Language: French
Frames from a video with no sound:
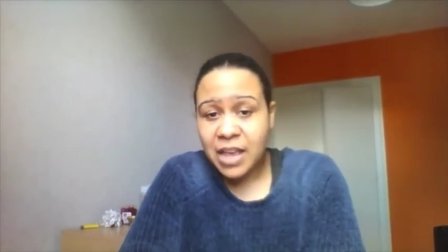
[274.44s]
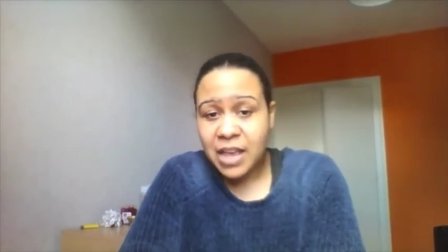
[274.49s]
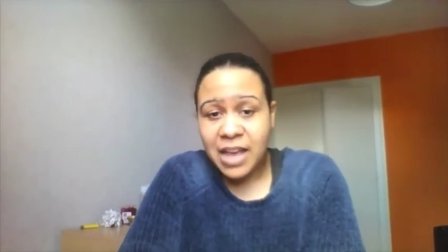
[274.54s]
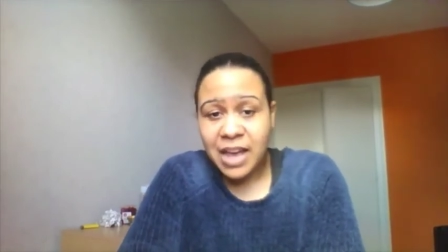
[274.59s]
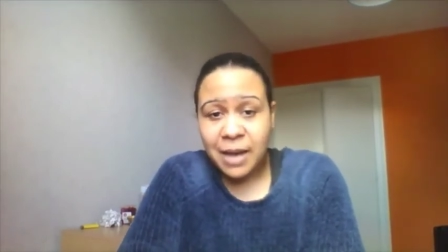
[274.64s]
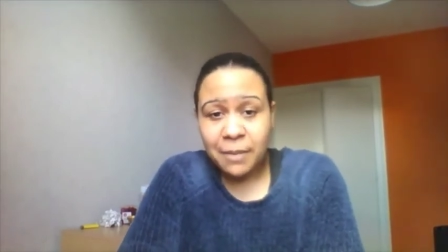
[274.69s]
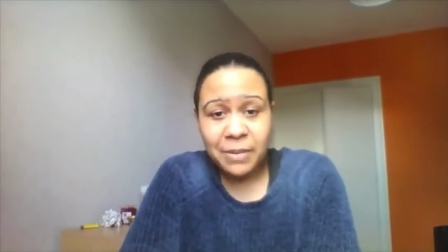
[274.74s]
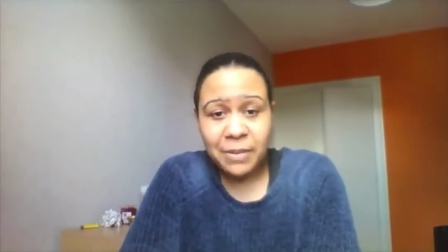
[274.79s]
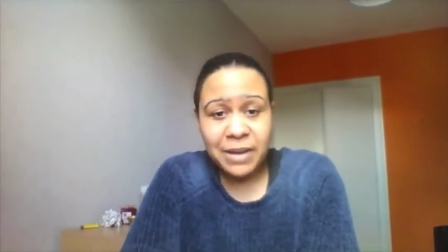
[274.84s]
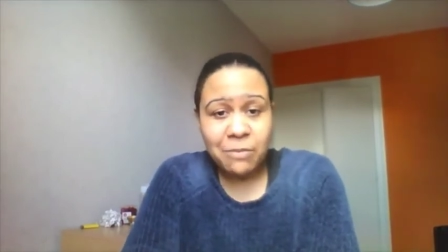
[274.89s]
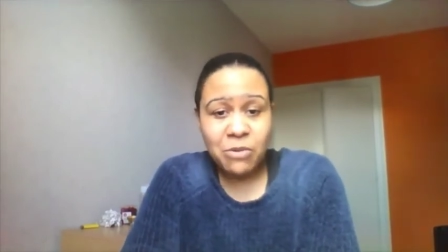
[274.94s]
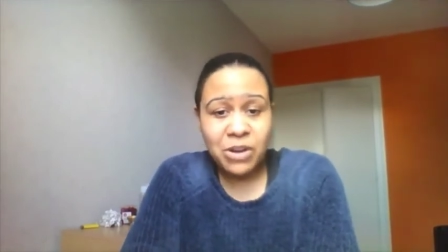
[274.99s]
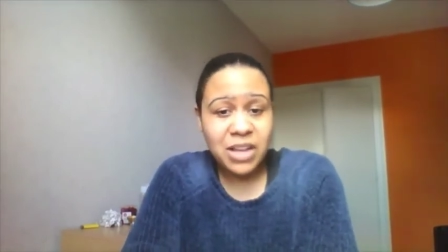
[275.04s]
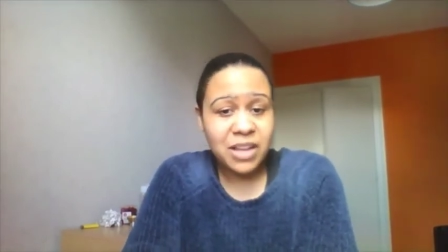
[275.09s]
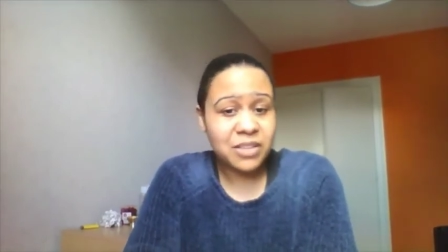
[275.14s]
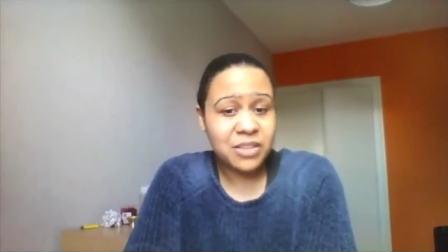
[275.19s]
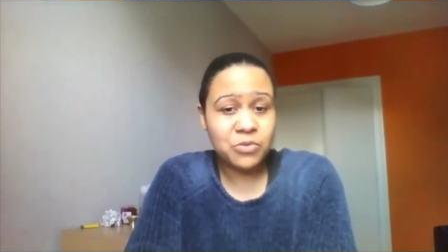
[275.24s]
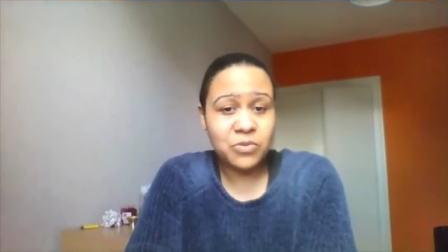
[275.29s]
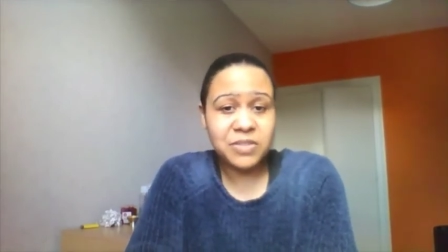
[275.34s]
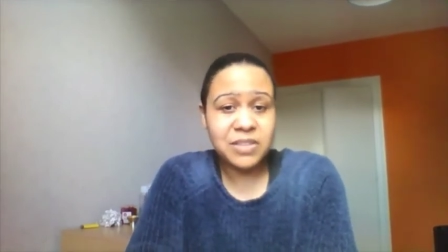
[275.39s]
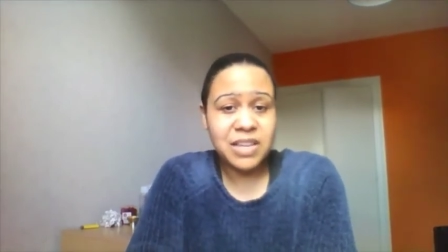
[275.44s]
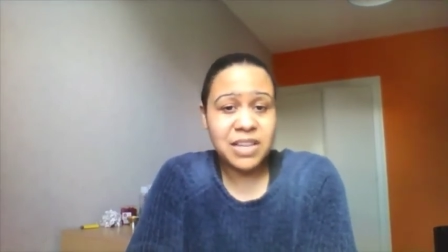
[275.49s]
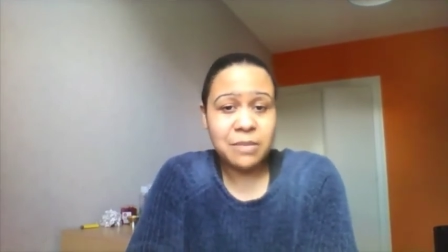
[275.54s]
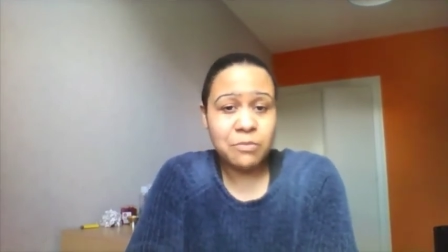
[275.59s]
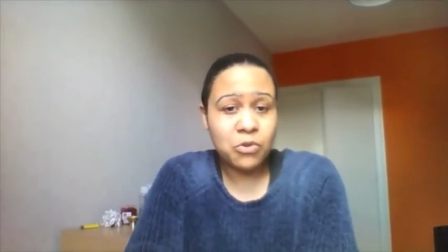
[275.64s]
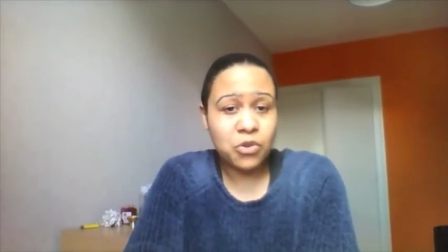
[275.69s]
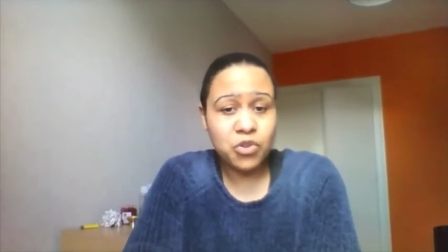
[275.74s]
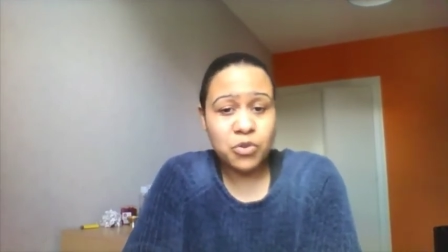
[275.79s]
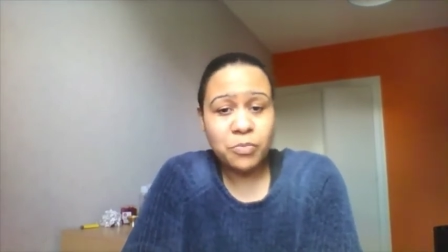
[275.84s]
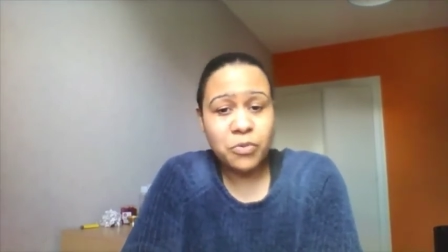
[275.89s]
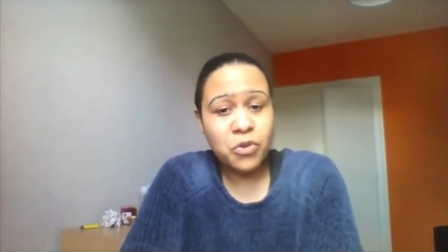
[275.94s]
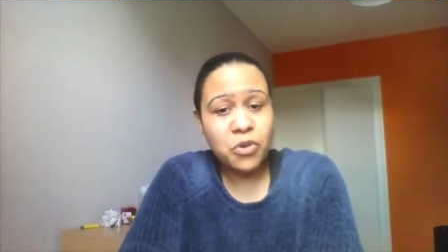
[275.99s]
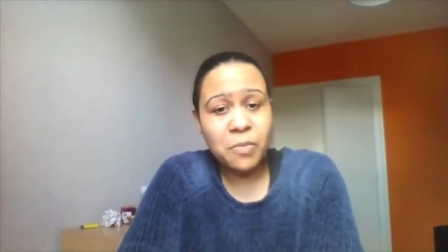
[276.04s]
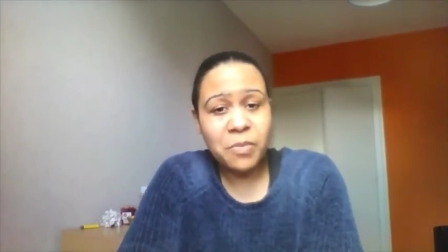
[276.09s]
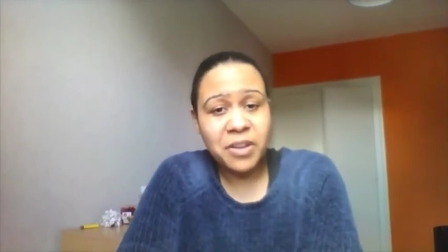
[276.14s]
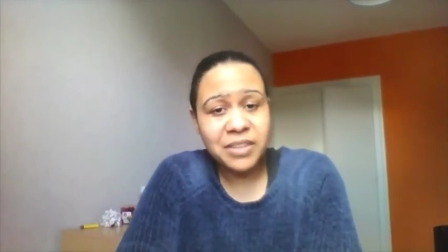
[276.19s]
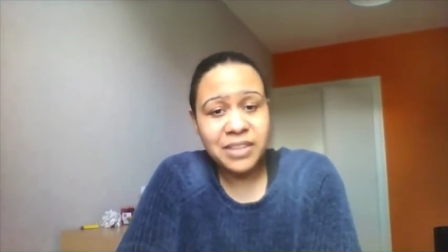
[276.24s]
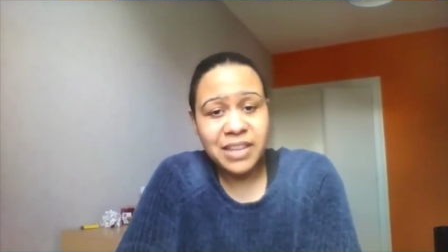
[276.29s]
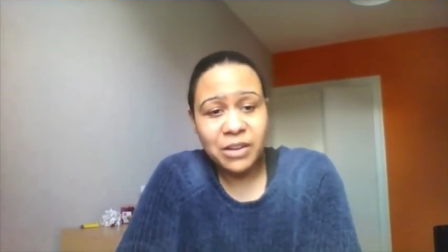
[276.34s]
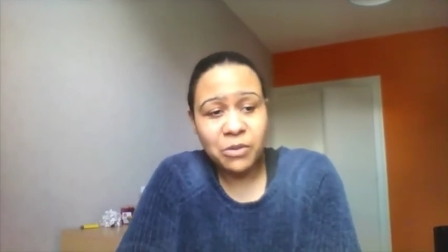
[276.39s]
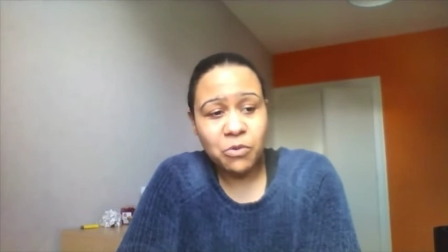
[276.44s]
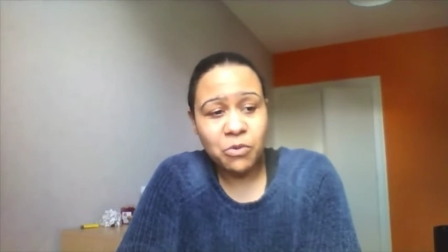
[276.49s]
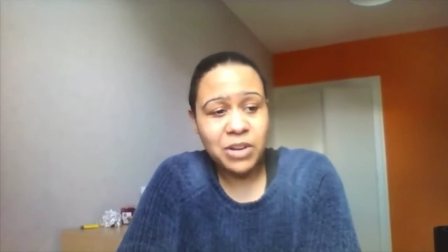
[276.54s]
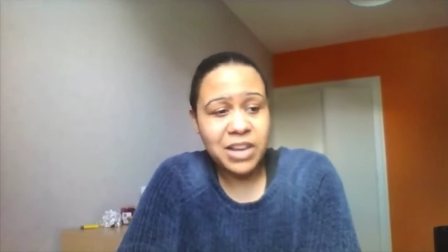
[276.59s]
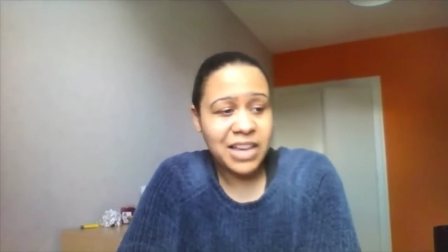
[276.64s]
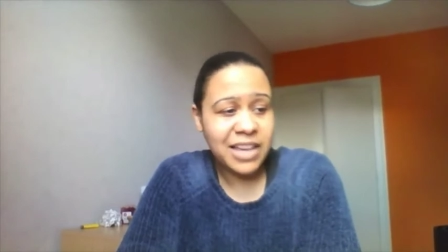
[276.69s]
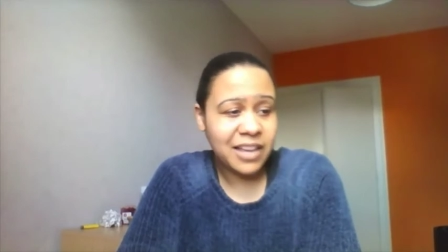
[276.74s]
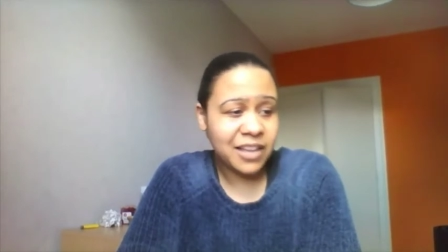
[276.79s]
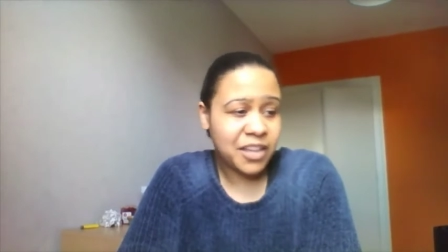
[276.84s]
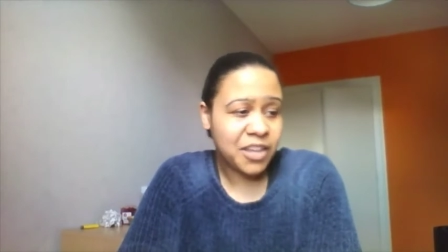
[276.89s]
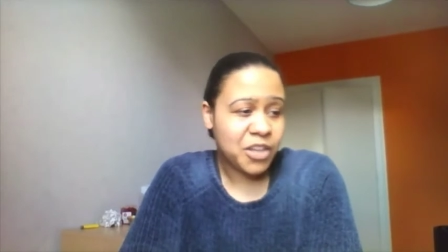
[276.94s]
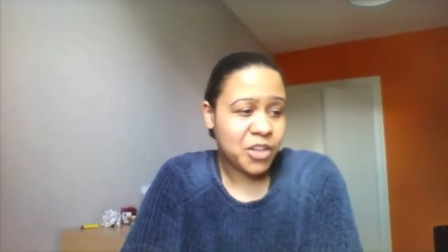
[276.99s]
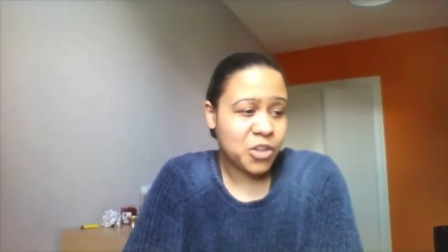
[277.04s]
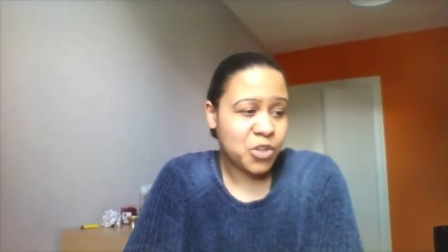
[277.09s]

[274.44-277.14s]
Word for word: Après moi, tu sais, bon, je peux comprendre ta colère,